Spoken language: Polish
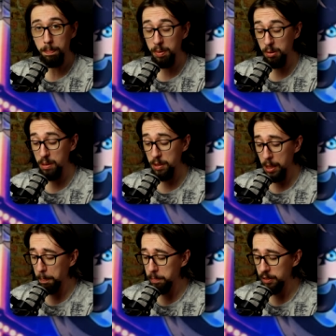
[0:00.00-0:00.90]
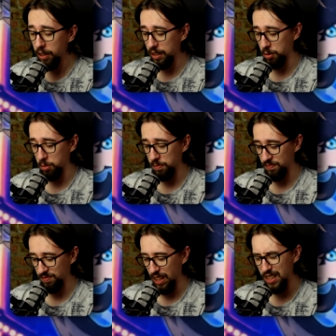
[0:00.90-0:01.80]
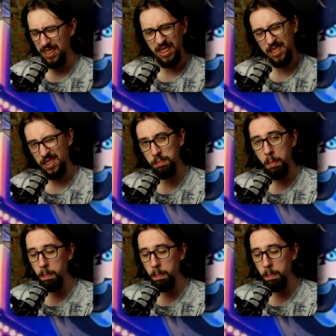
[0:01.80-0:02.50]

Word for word: Byłem na biwaku harcerskim